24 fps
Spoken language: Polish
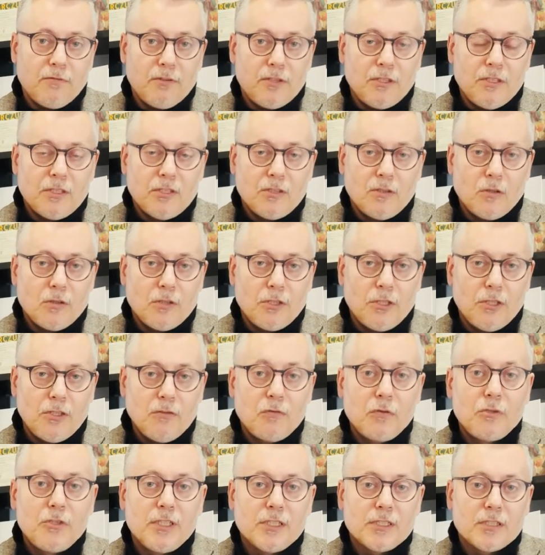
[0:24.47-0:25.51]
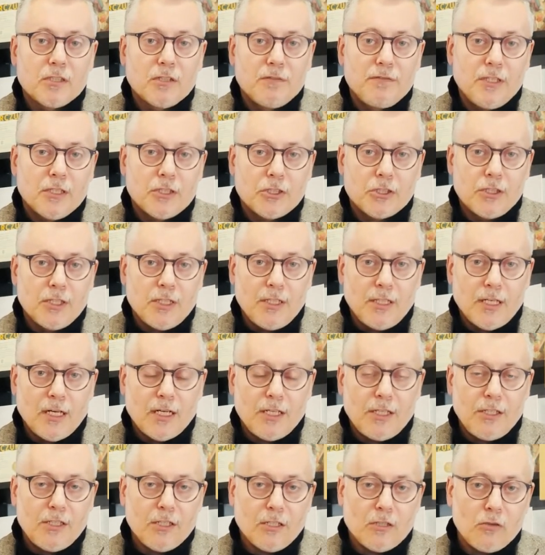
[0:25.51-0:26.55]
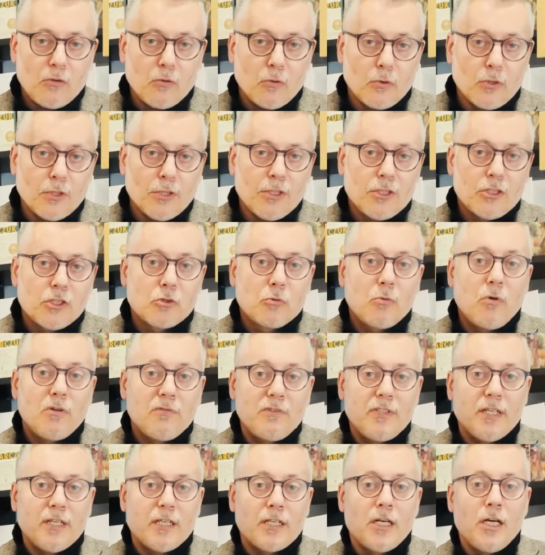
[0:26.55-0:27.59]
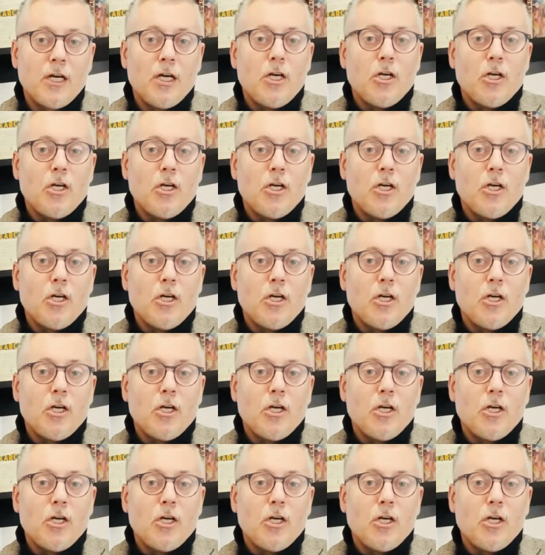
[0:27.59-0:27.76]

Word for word: historii dwudziestowiecznej architektury, człowiek,